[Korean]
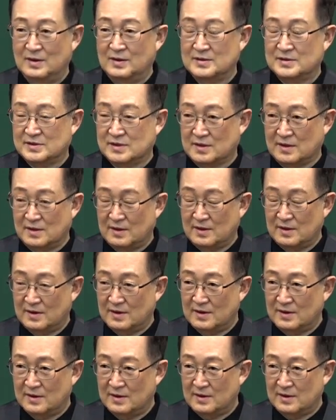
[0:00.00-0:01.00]
제가
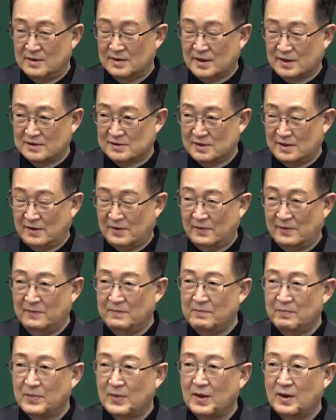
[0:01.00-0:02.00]
다시 해요.
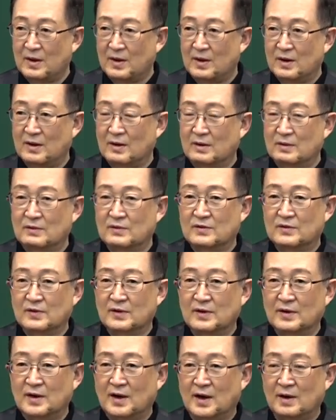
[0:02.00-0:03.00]

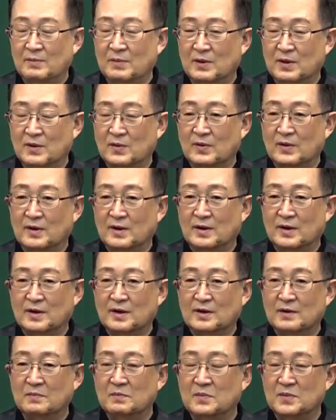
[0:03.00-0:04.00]
저희 아미교회가
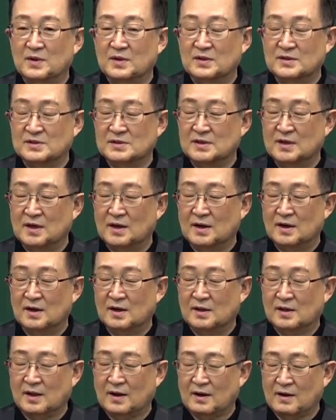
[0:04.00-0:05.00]
금년 지나갈
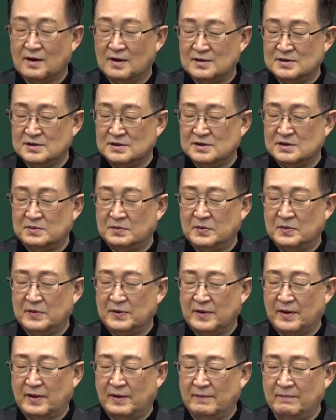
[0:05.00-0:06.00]
때까지
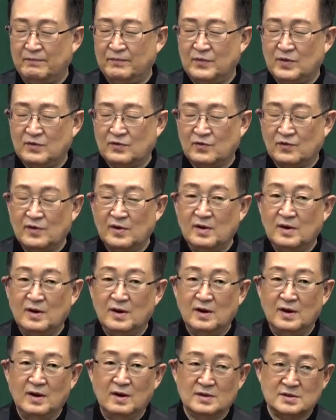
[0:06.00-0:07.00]
12월에
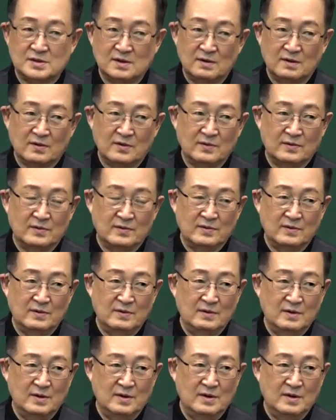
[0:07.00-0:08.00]
주일
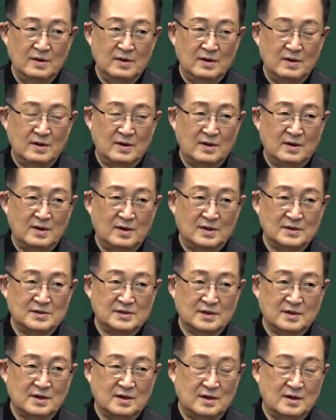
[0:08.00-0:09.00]
설교를 아,
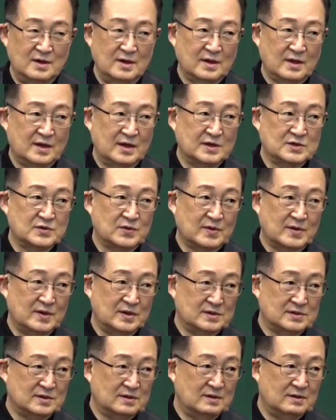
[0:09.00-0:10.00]
제가
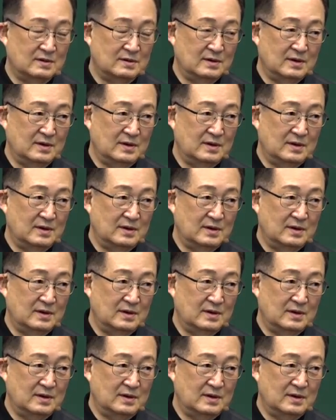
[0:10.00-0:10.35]
계속해서